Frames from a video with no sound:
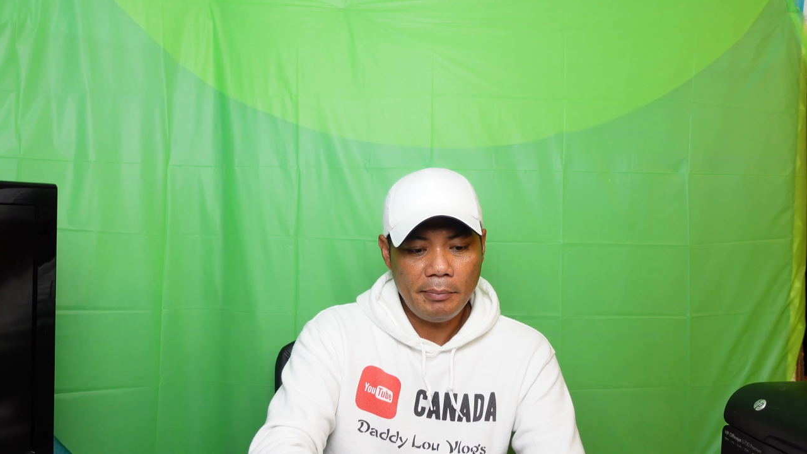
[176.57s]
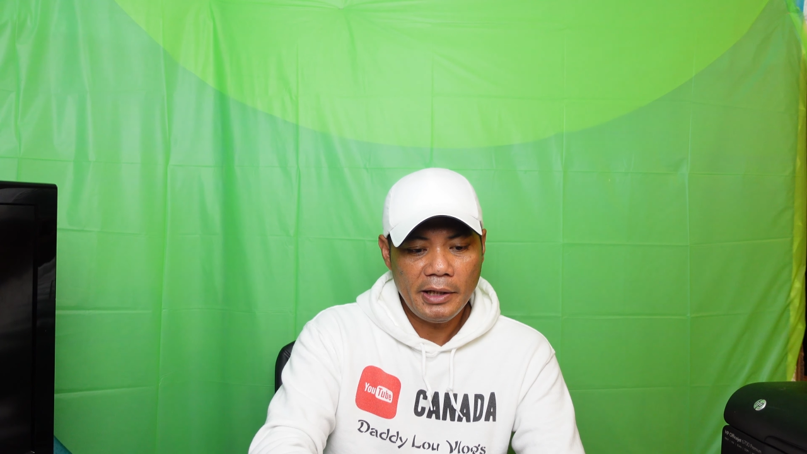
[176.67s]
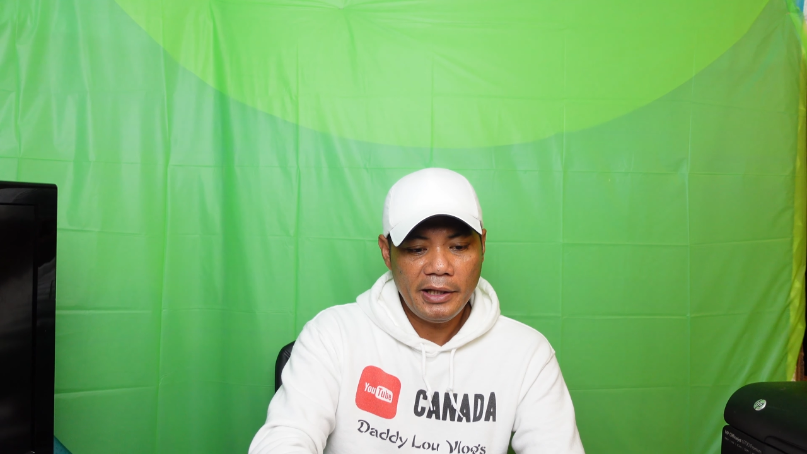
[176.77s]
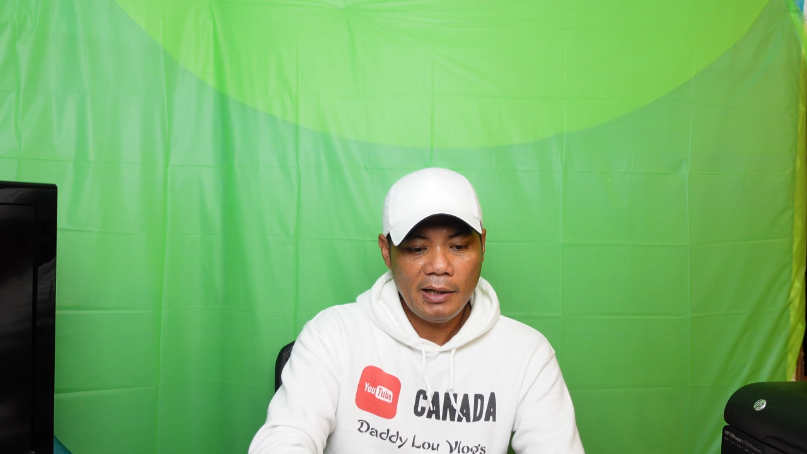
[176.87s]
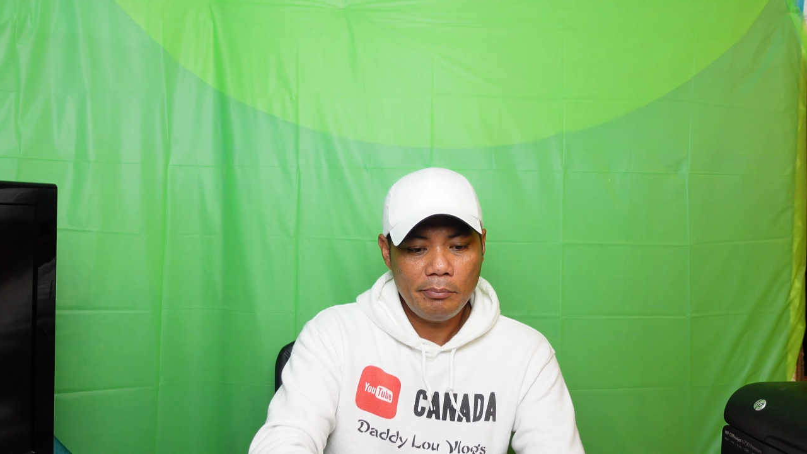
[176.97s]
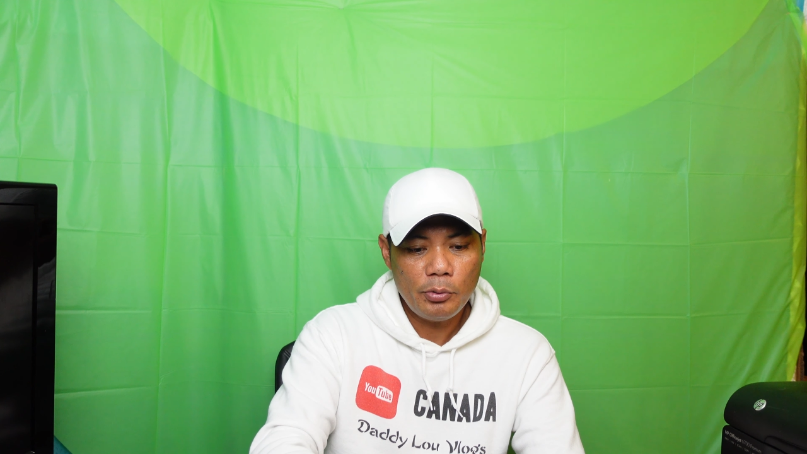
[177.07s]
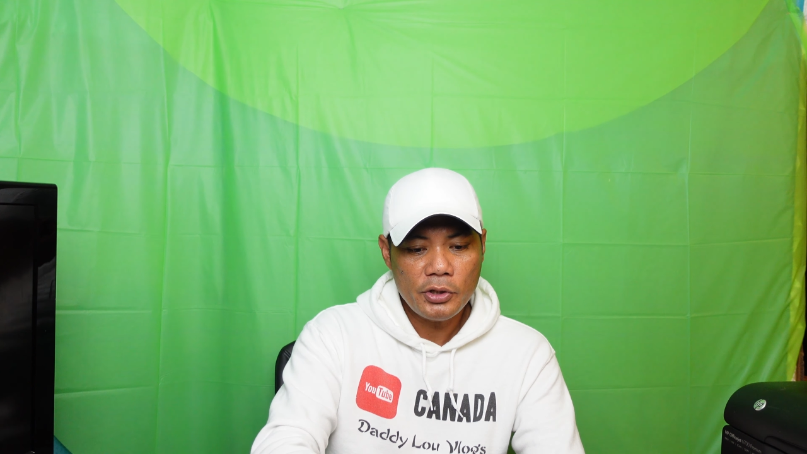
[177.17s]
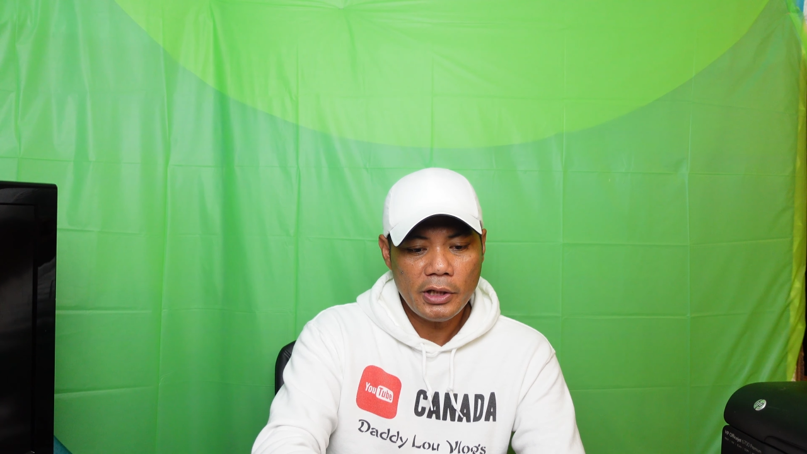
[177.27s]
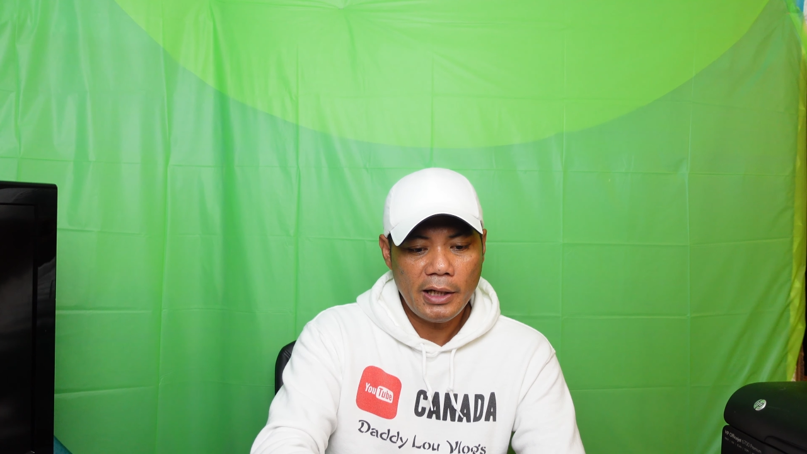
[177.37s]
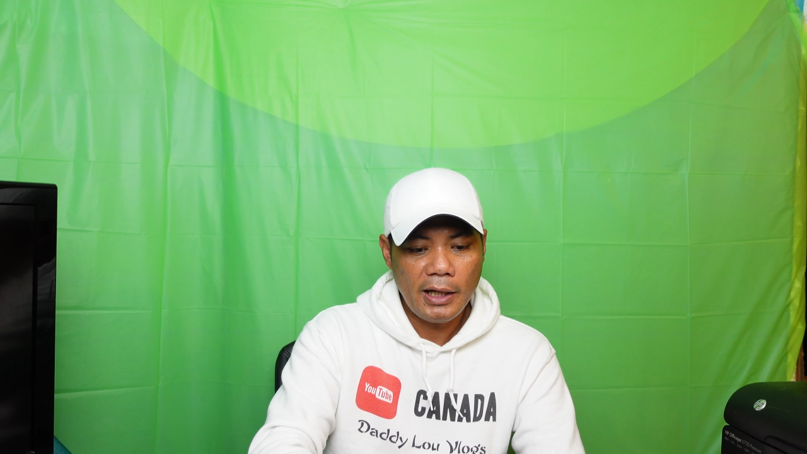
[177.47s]
Uh, Pinadalan po
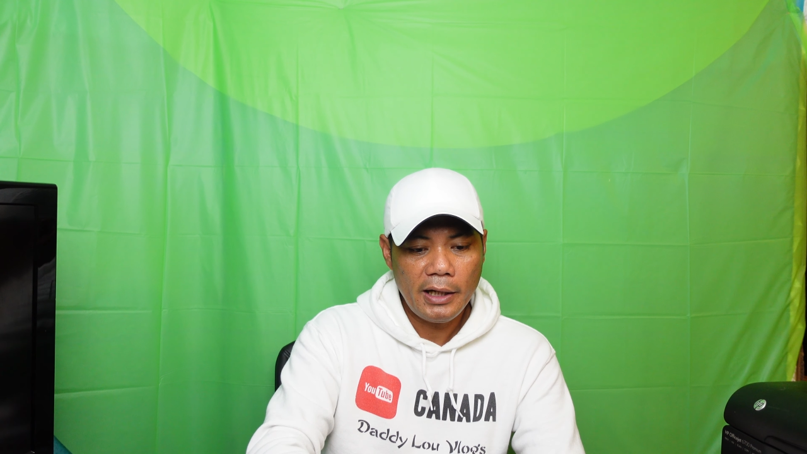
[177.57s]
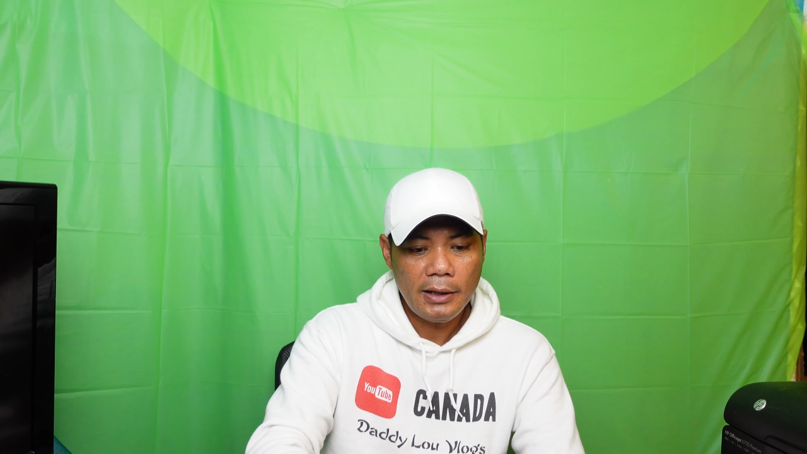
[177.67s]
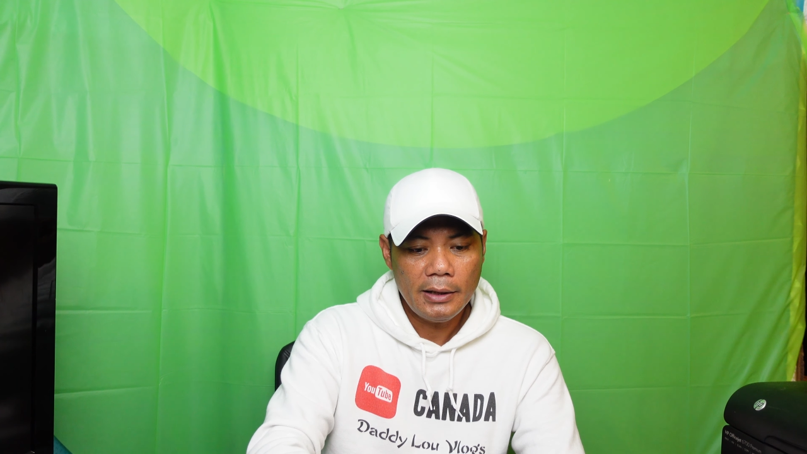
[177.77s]
siya ng